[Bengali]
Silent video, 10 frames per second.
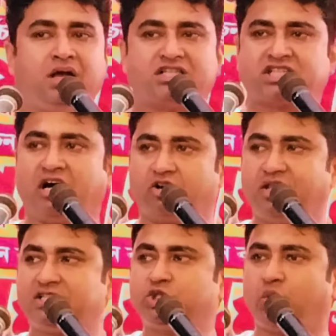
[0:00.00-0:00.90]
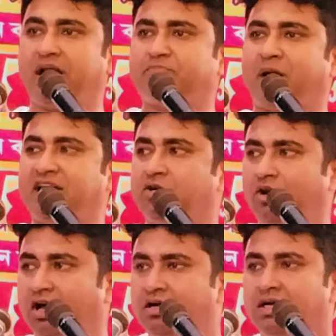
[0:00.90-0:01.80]
আর সারদার চোরের
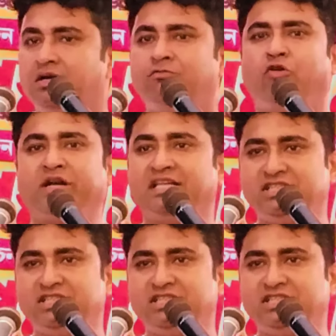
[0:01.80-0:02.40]
পার্টিগুলো ভোটে